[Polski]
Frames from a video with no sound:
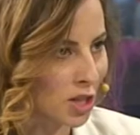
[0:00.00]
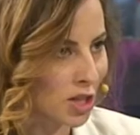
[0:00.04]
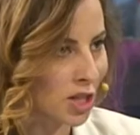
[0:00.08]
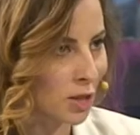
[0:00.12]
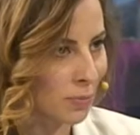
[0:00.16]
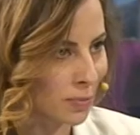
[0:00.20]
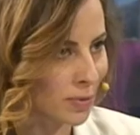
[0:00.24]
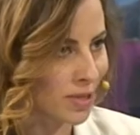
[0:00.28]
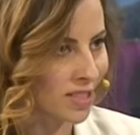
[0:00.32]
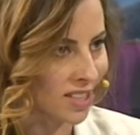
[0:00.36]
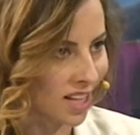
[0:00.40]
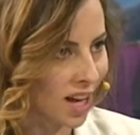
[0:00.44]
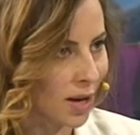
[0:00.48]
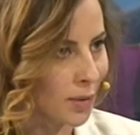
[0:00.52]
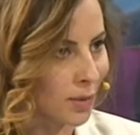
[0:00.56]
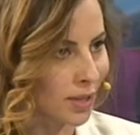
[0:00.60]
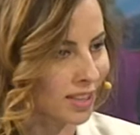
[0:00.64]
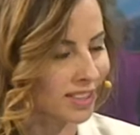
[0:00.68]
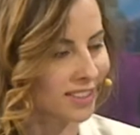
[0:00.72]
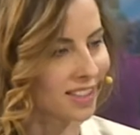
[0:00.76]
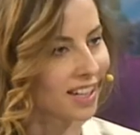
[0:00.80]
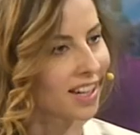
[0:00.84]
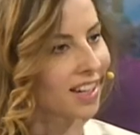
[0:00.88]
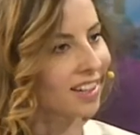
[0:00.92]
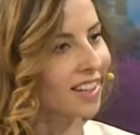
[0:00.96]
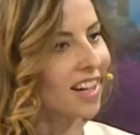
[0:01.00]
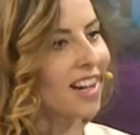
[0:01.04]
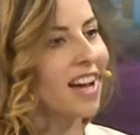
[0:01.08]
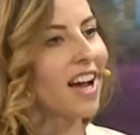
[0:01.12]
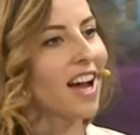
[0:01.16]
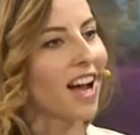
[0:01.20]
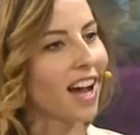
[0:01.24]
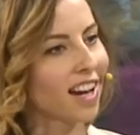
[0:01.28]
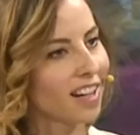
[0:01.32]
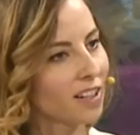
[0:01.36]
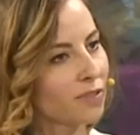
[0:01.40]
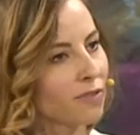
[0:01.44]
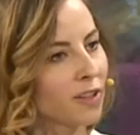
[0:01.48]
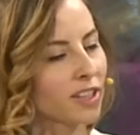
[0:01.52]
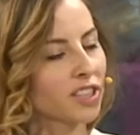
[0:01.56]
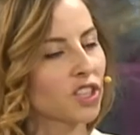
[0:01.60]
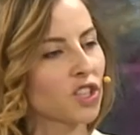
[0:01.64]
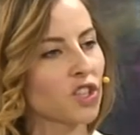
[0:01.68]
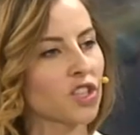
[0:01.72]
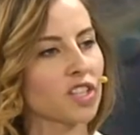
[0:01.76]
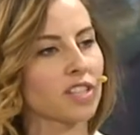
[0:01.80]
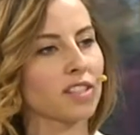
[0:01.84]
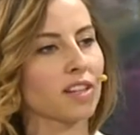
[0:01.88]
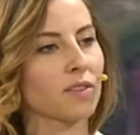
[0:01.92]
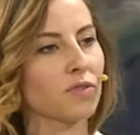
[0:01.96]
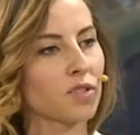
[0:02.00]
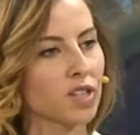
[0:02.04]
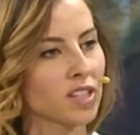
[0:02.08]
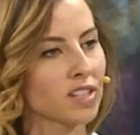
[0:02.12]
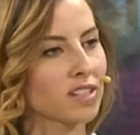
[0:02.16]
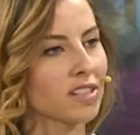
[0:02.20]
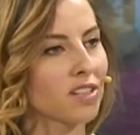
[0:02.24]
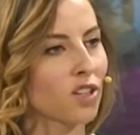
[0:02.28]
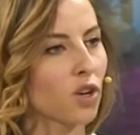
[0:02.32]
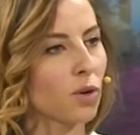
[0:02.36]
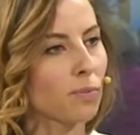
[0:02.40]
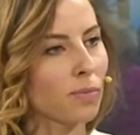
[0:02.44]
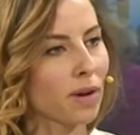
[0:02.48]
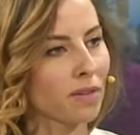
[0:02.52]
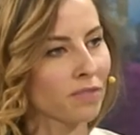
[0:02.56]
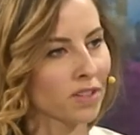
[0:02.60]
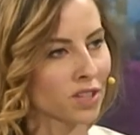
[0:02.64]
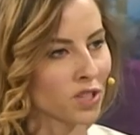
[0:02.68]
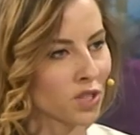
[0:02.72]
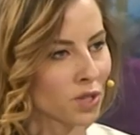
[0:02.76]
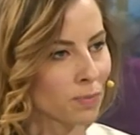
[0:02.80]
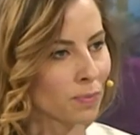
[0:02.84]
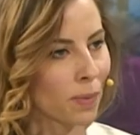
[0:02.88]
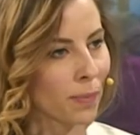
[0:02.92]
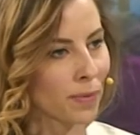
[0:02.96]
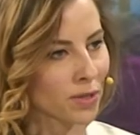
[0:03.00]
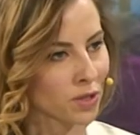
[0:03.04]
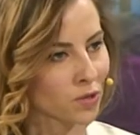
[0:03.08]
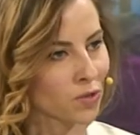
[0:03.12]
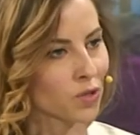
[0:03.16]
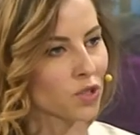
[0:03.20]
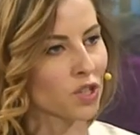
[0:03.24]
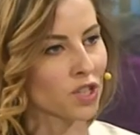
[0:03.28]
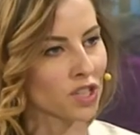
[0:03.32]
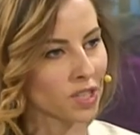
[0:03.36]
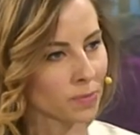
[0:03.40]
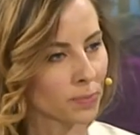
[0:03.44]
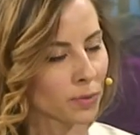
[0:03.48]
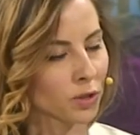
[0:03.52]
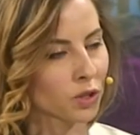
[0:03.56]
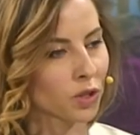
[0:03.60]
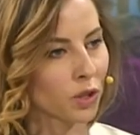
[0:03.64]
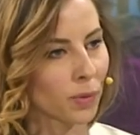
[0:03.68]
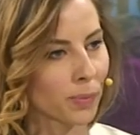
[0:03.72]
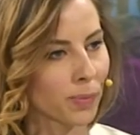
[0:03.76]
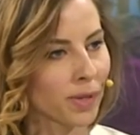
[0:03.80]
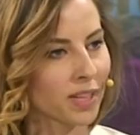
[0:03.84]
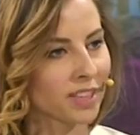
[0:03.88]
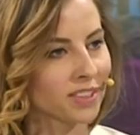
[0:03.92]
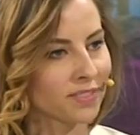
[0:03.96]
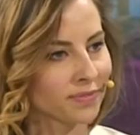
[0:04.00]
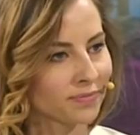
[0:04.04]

jej nie pisała, tak? Ale faktycznie zawsze jest ta obawa, jest czy to, po prostu jest się to ryzyko. spodoba. I